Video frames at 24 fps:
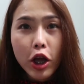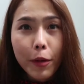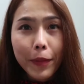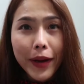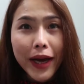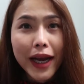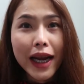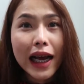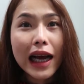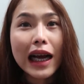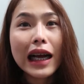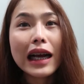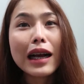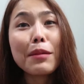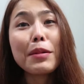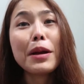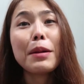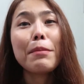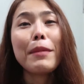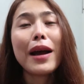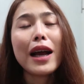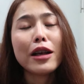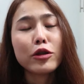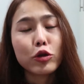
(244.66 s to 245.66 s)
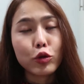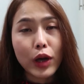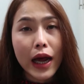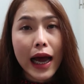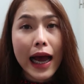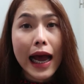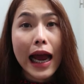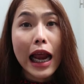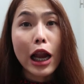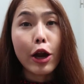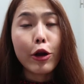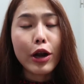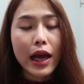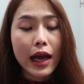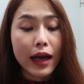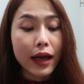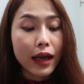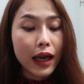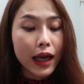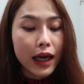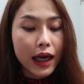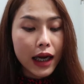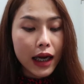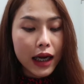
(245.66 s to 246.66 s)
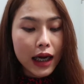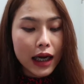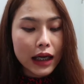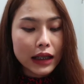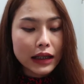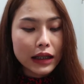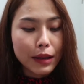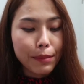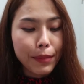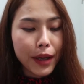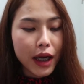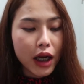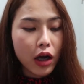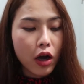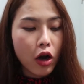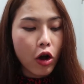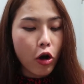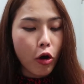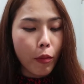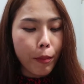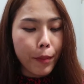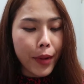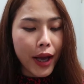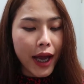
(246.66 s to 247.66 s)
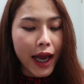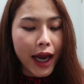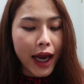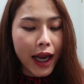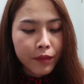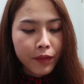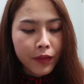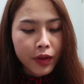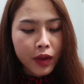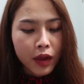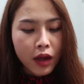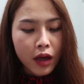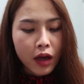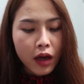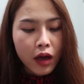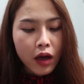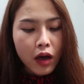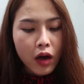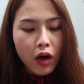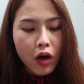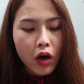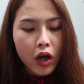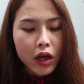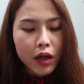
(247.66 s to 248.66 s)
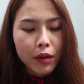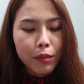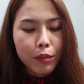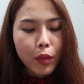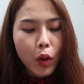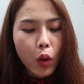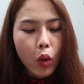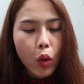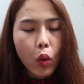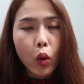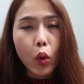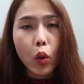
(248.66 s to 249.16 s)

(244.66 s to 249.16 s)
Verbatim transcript: ต่อไปนะคะก็เป็นแบรนด์สุดท้ายแล้วนะอันนี้นะคะจะเป็นของแบรนด์ออตโบ